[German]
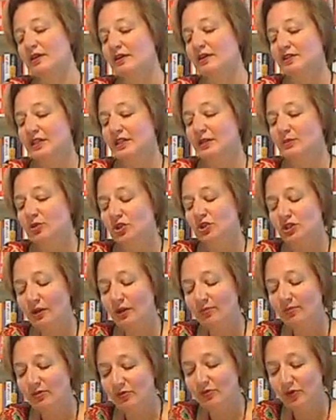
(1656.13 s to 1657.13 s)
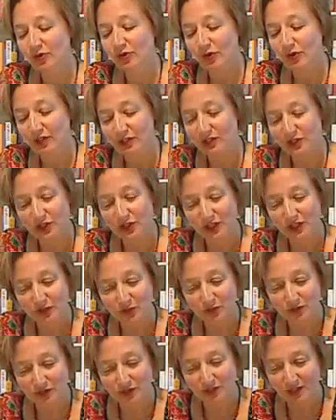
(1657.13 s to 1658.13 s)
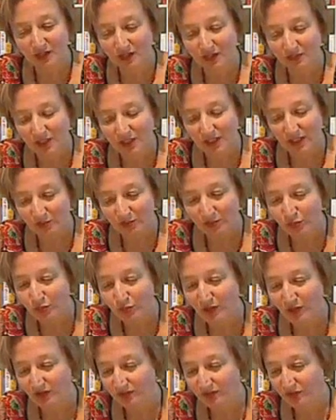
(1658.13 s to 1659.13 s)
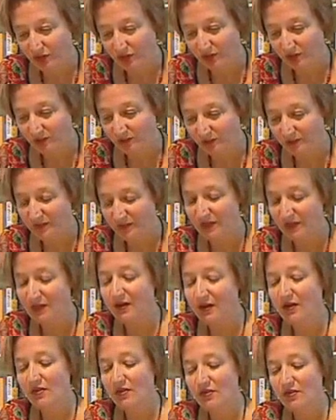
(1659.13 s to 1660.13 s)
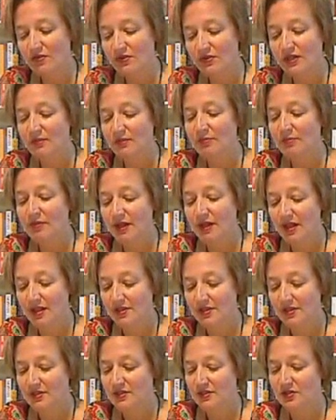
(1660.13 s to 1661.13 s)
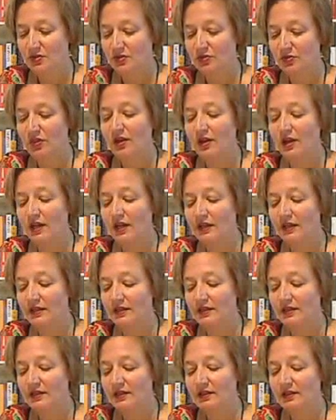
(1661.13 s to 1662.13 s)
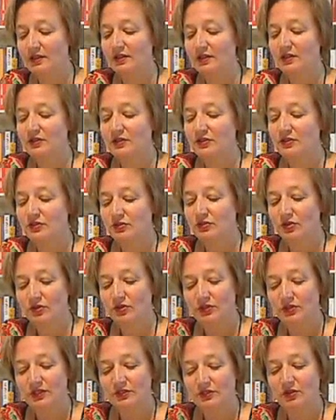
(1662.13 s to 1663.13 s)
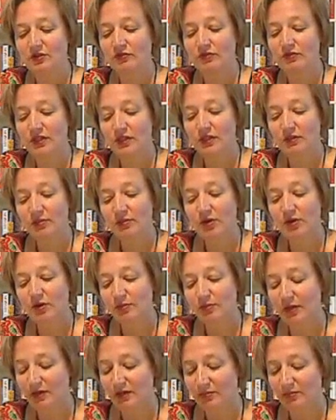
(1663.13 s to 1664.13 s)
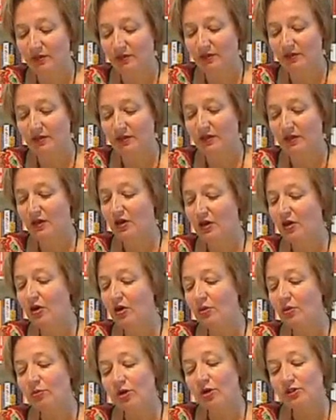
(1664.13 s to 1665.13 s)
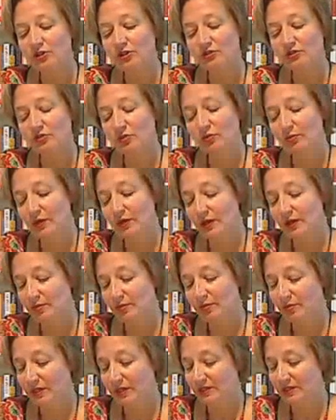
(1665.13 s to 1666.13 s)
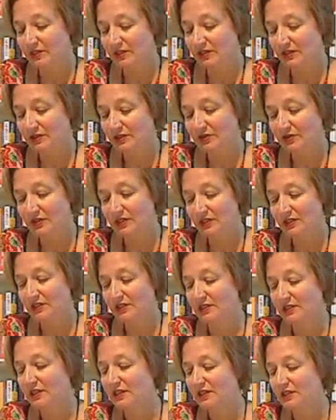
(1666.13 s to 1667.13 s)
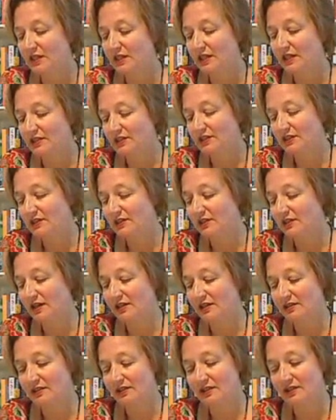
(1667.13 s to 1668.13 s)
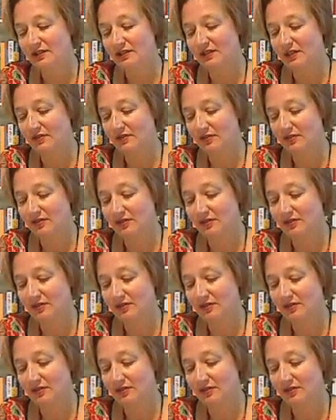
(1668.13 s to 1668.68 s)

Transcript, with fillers: Aus einem Stapel von Neuerscheinungen kramte er ein Buch hervor. Three Paths to the Lake. Stories of Ingeborg Bachmann. Portico Paperback Series 1997.